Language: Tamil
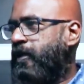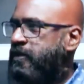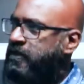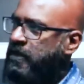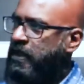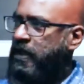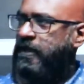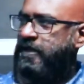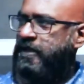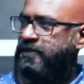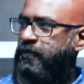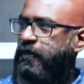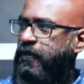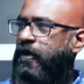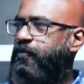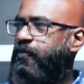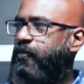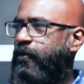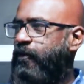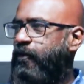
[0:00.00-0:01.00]
சரி
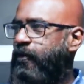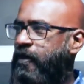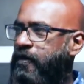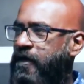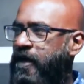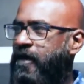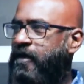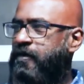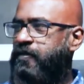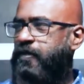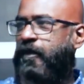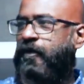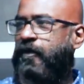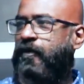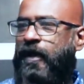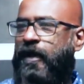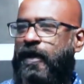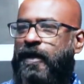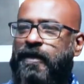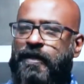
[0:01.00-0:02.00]
ஹாஸ்பிட்டல் போனோம் அப்படின்னா
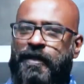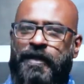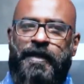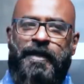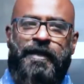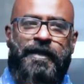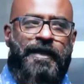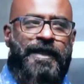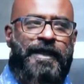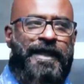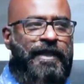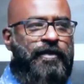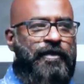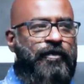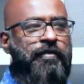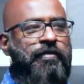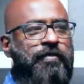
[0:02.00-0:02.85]
பரவாயில்ல இதோட